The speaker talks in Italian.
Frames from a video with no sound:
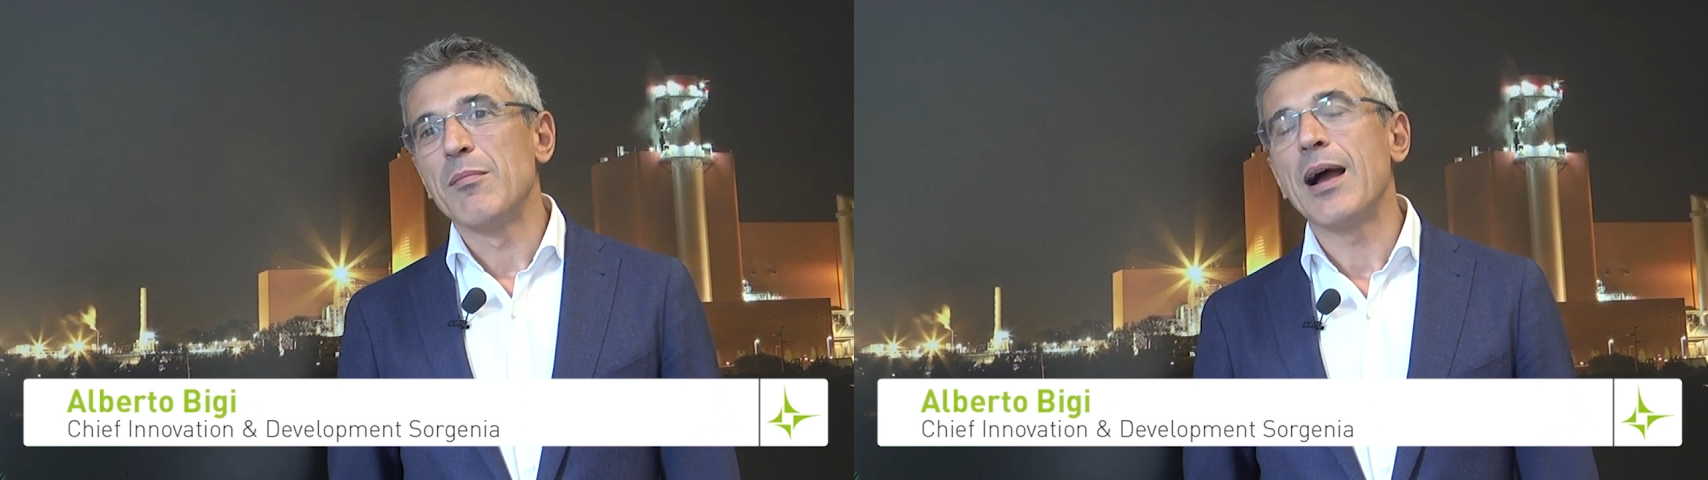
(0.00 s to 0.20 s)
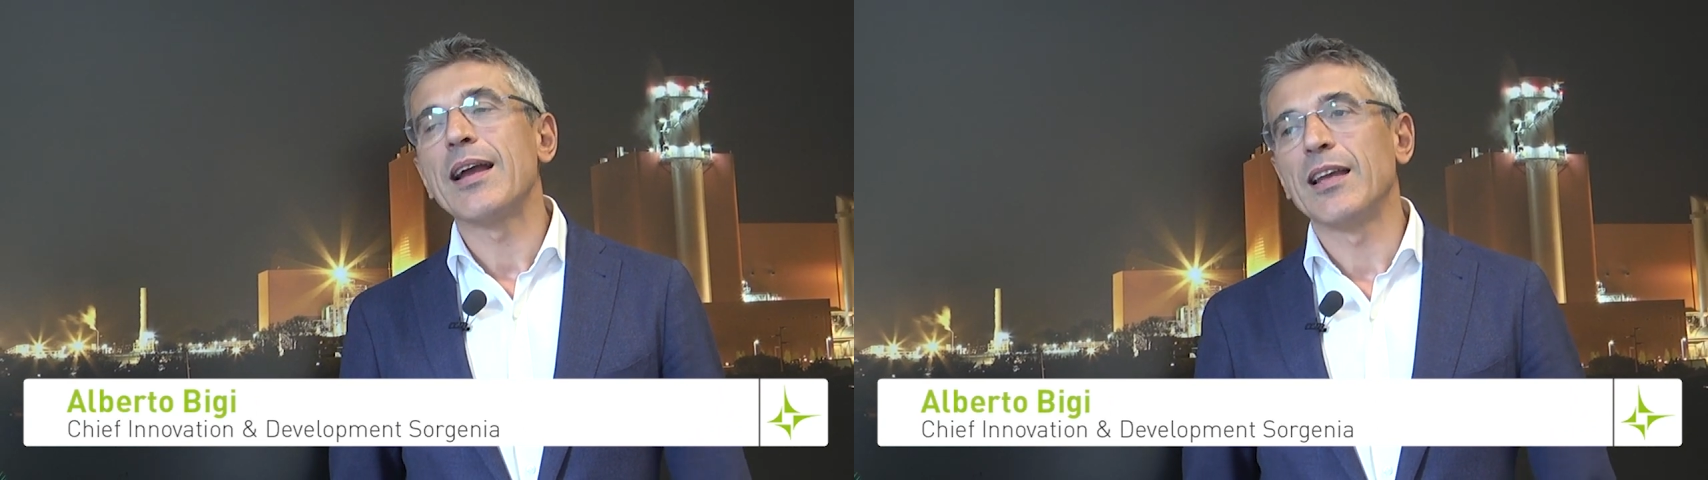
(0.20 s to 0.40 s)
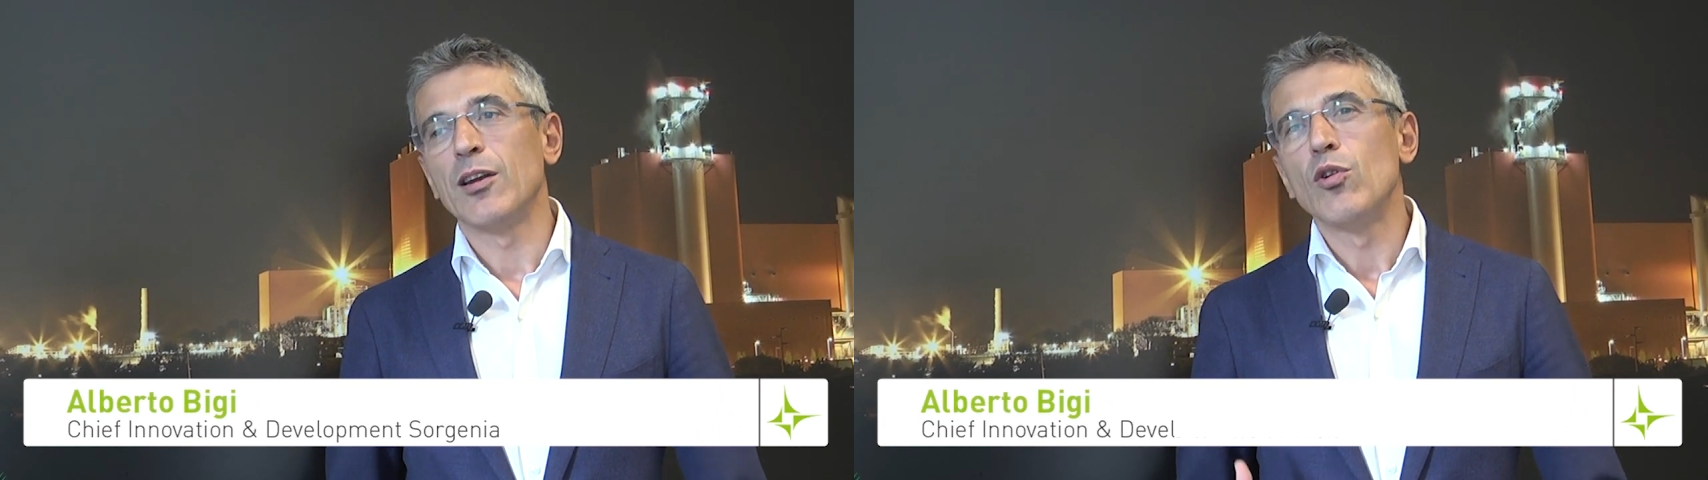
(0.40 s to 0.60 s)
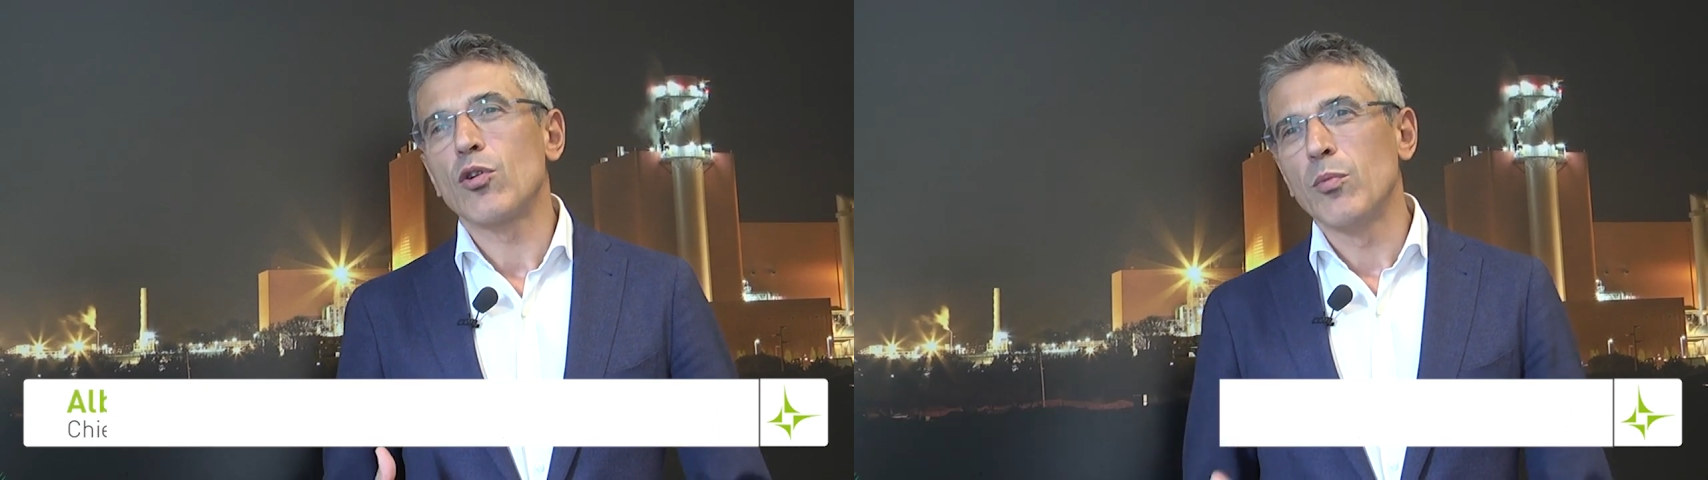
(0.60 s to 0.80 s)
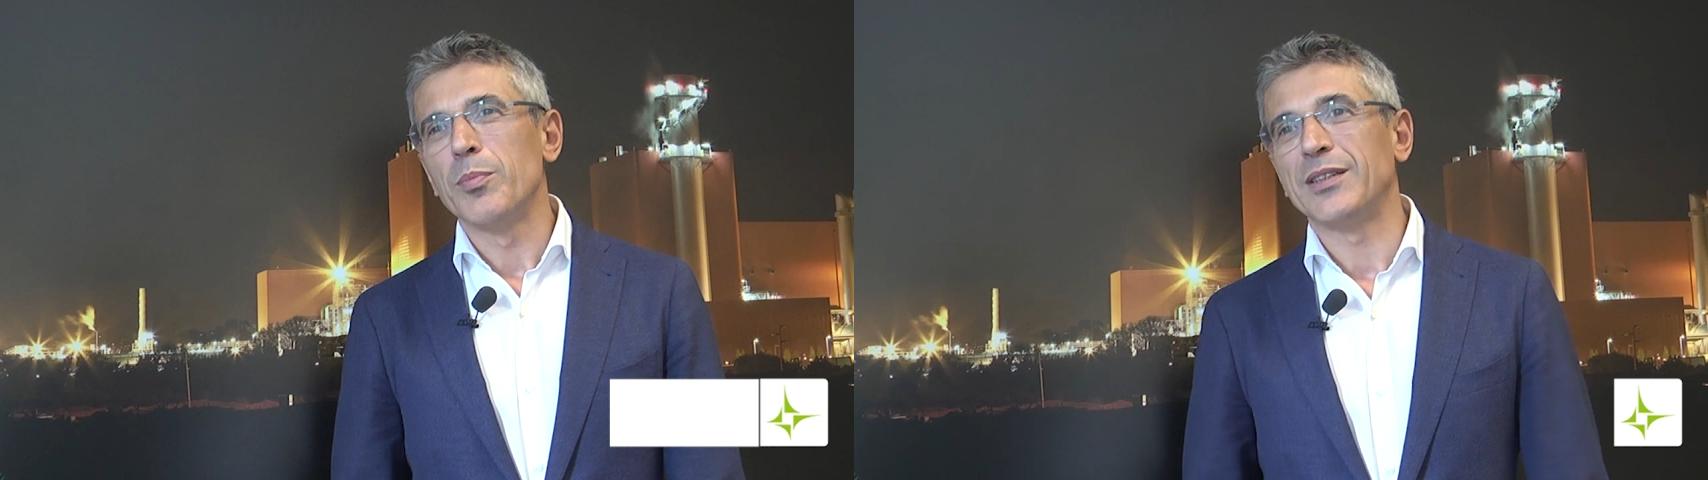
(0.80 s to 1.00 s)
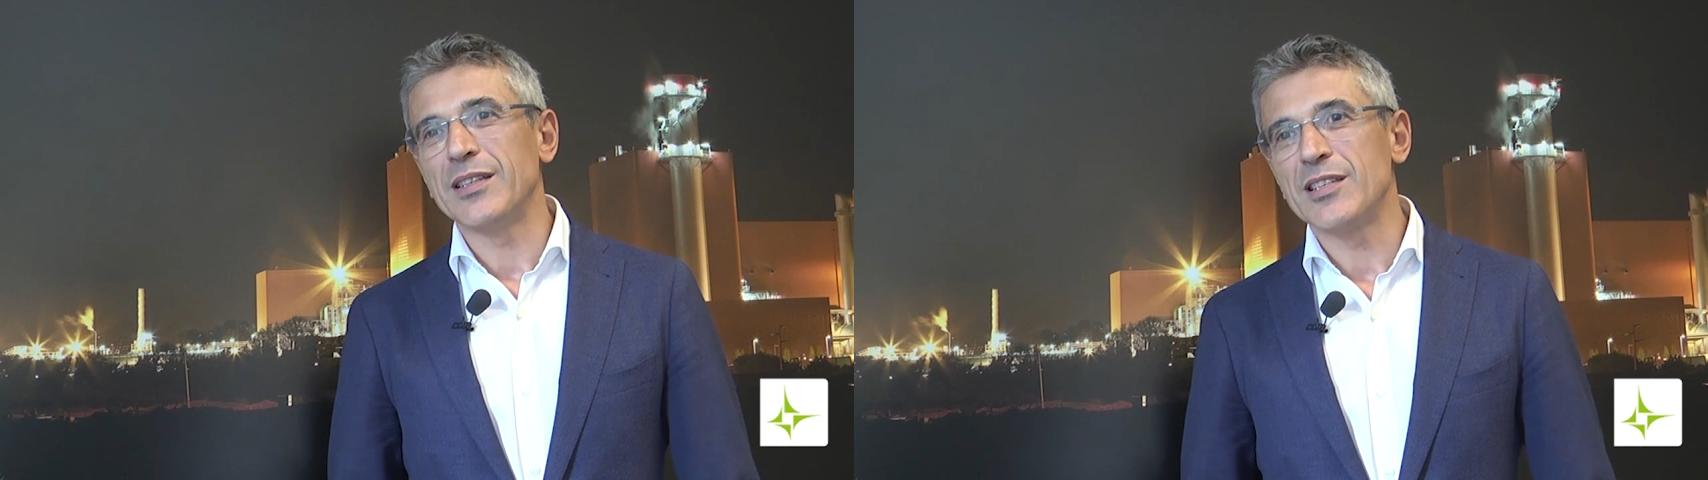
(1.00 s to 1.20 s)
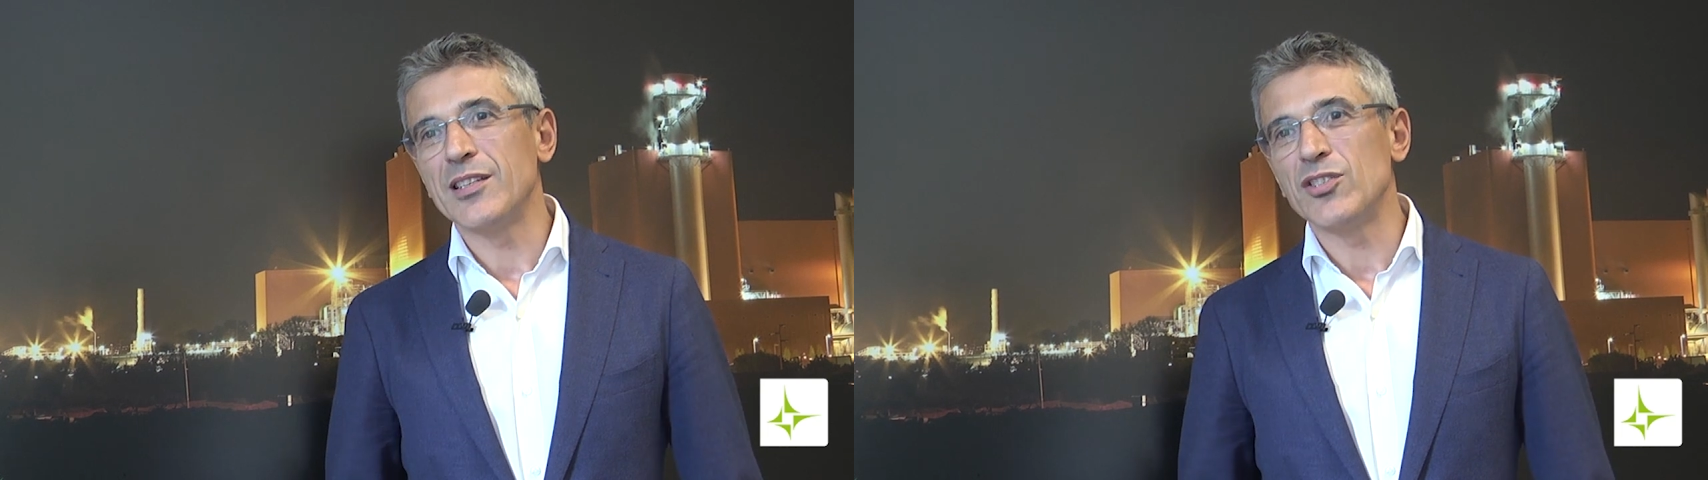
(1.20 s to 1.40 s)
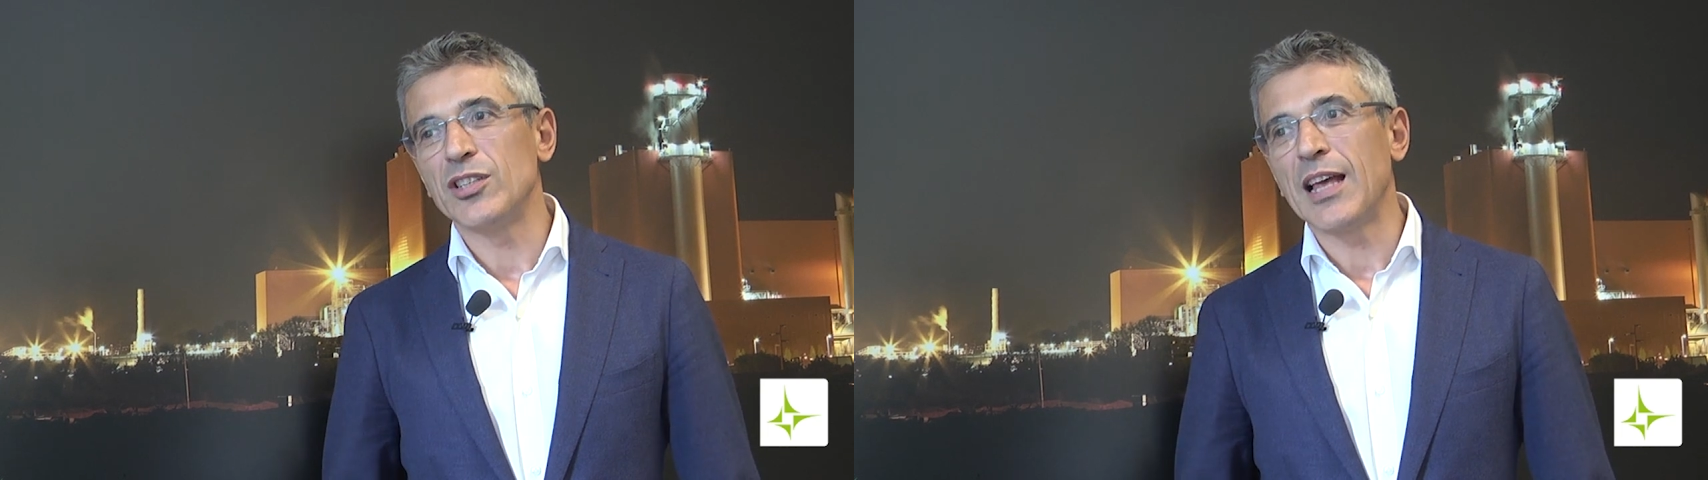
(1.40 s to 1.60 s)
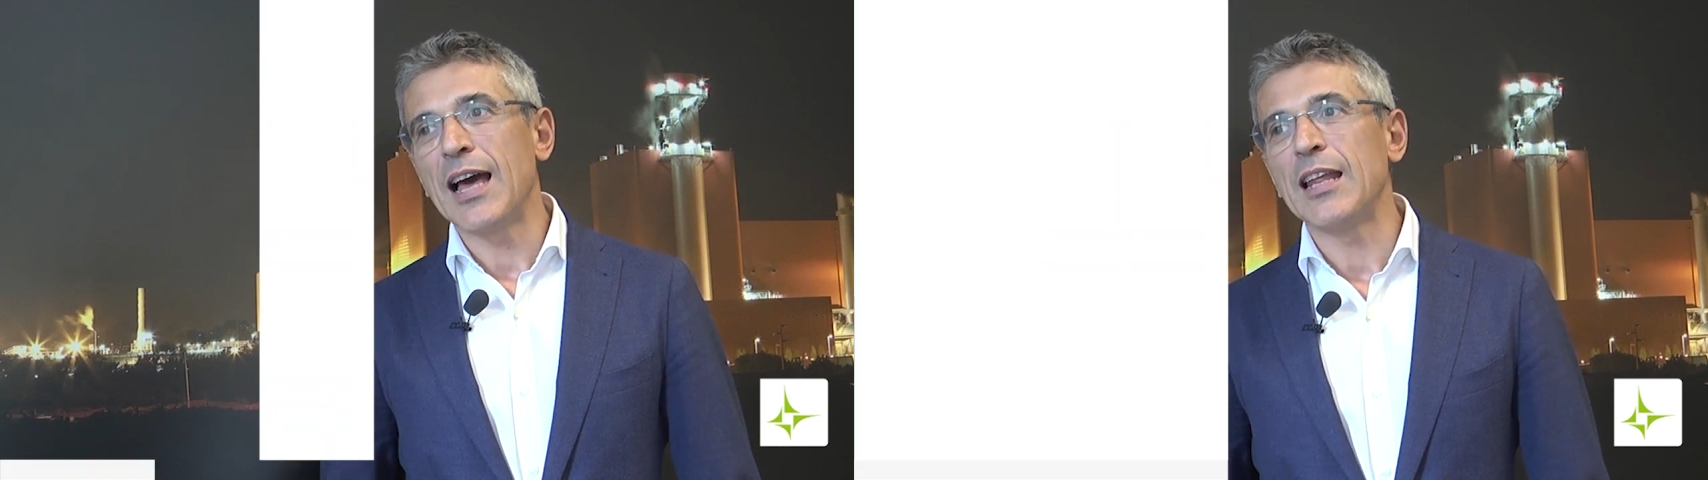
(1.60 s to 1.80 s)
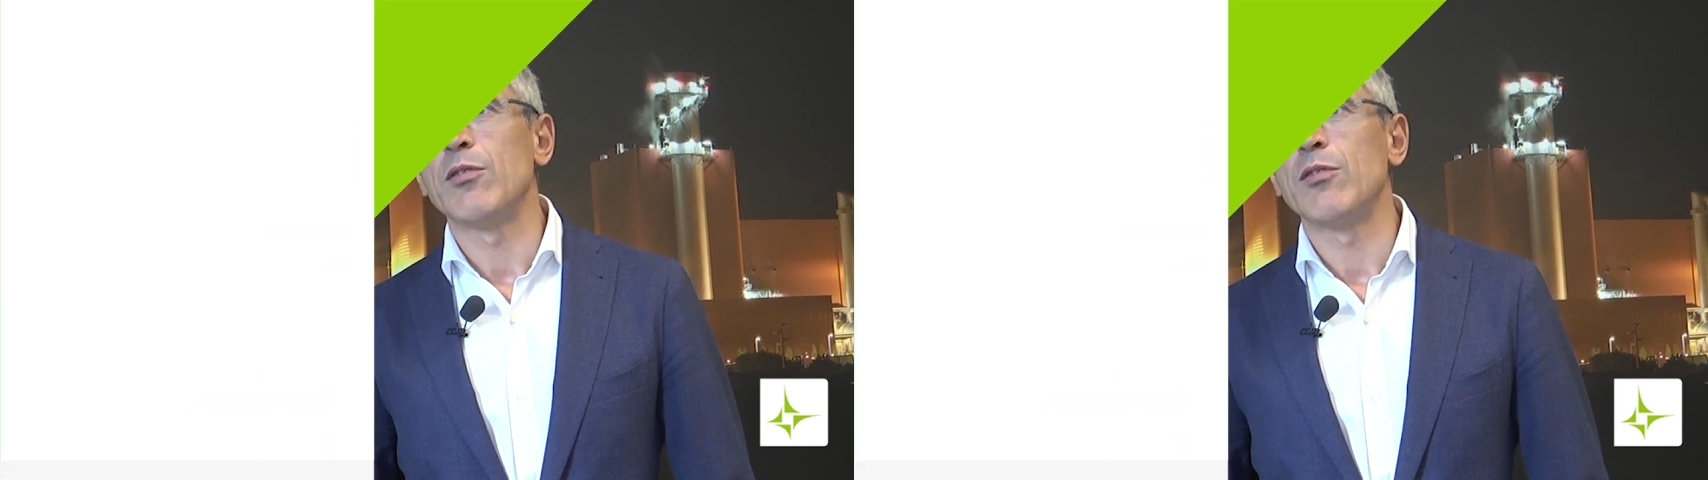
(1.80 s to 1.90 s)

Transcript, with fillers: ma anche le loro competenze digitali